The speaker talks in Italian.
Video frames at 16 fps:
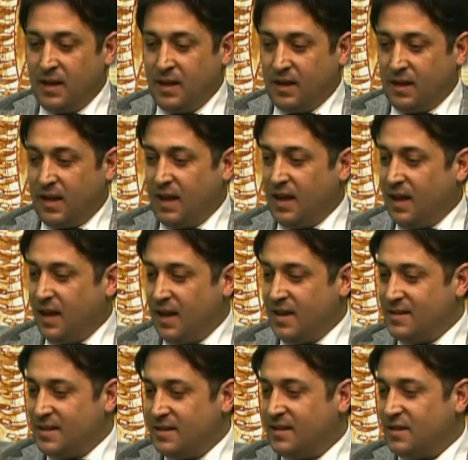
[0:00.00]
che
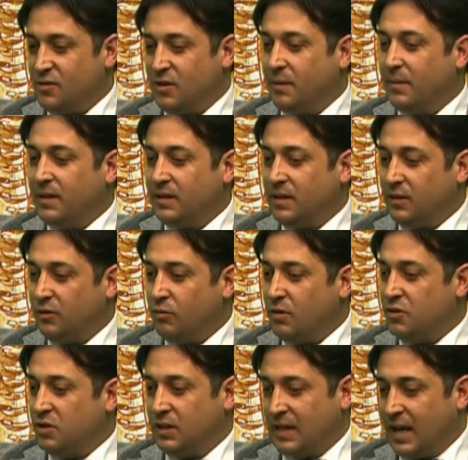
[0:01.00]
esiste solamente in
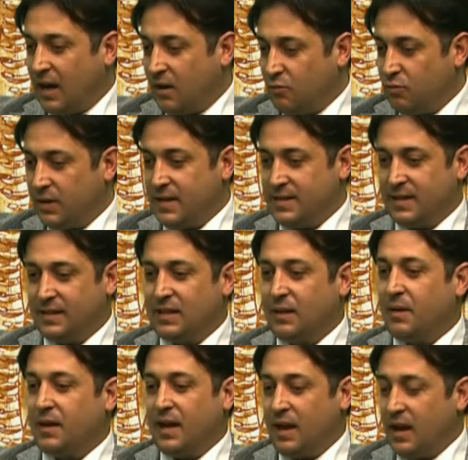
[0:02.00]
due città, una è Santa
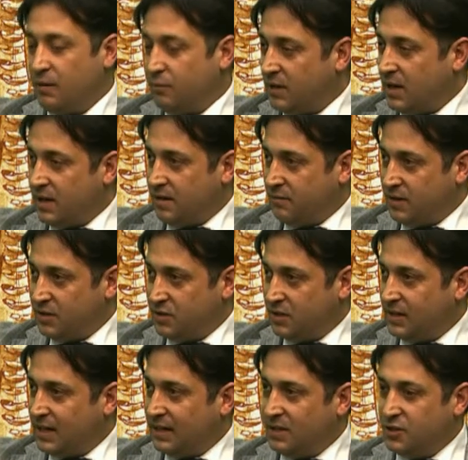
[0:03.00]
Mariella e una è una
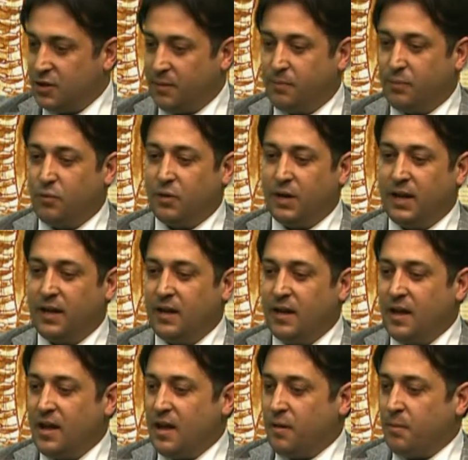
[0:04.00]
città del Giappone,
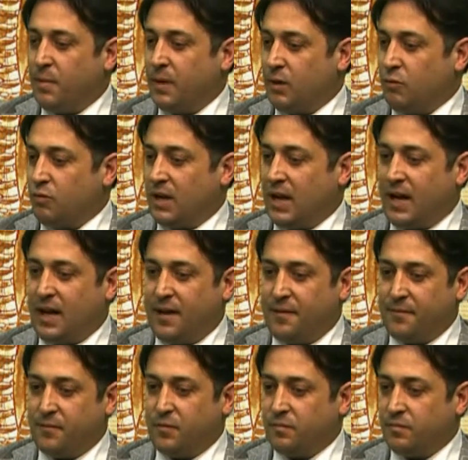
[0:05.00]
per
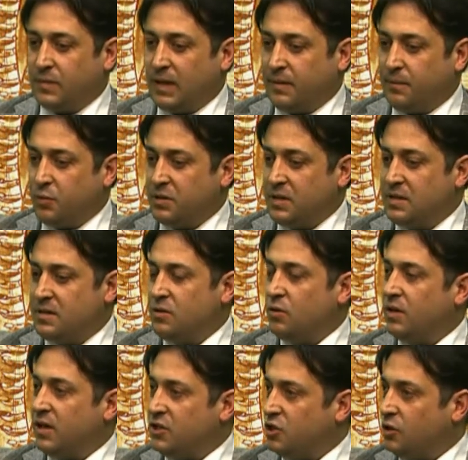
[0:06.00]
una, una,
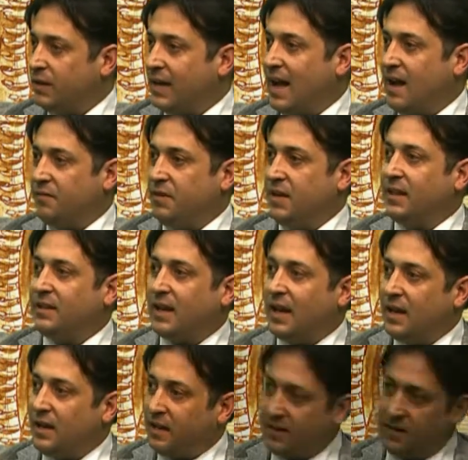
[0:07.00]
posizione geografica tra